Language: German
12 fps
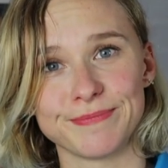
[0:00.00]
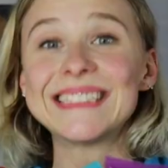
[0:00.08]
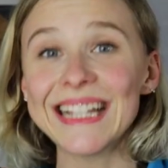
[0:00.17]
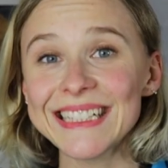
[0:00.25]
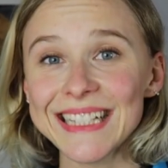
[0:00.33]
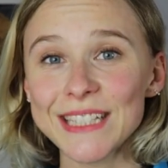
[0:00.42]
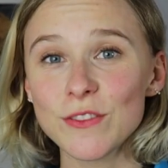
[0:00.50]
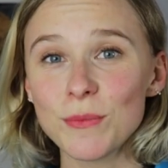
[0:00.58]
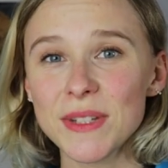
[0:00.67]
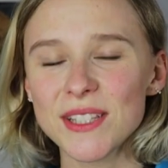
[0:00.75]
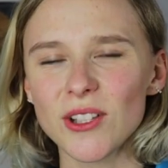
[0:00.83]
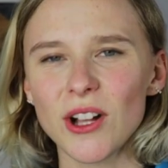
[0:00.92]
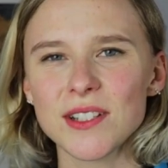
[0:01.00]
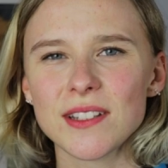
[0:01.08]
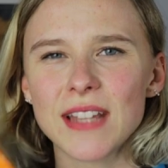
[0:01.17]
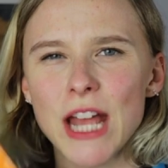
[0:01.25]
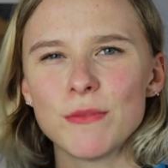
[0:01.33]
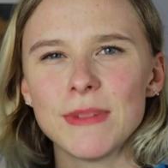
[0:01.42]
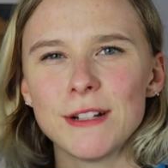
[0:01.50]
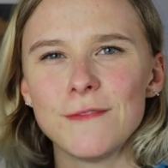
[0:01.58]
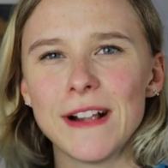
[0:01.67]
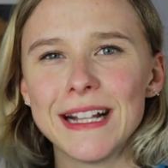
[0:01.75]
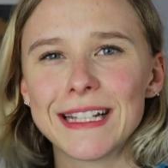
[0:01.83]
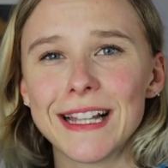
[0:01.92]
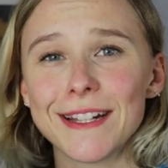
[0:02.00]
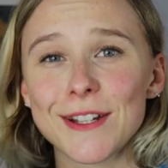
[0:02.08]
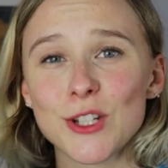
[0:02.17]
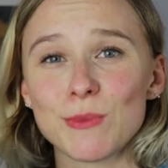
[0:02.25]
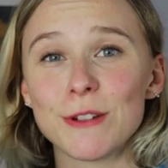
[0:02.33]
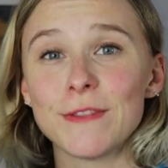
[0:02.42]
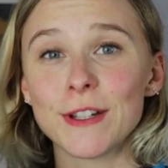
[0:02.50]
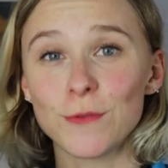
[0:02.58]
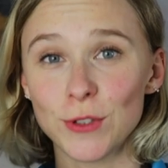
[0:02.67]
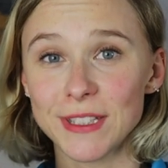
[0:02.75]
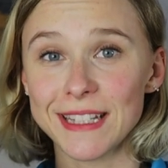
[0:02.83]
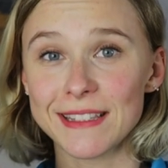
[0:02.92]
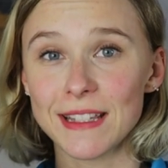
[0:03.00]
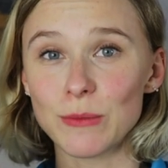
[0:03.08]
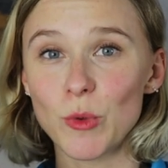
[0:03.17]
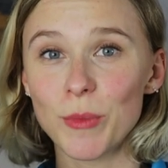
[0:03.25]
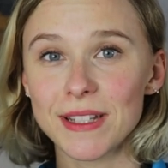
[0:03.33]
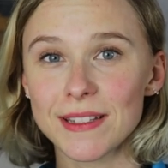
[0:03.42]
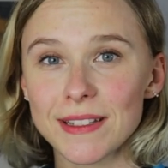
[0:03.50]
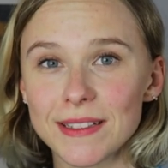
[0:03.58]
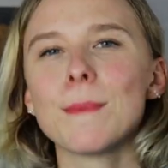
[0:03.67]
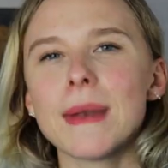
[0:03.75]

Das heißt, für mich Salted Caramel fällt leider schon mal weg für den jetzigen Moment.